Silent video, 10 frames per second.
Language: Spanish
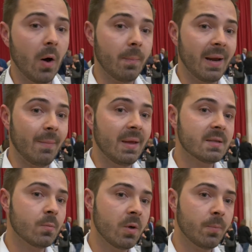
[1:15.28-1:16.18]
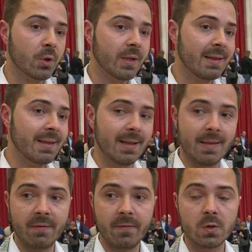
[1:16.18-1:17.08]
Para mí es muy importante
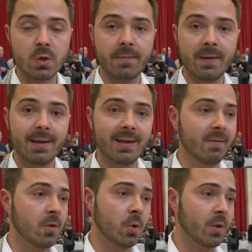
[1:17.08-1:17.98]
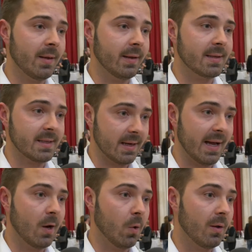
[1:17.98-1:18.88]
tener filosofía que el vino no tiene que ser
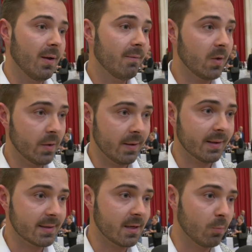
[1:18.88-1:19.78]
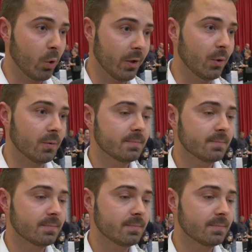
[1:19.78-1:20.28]
caro, vino tiene que ser bueno.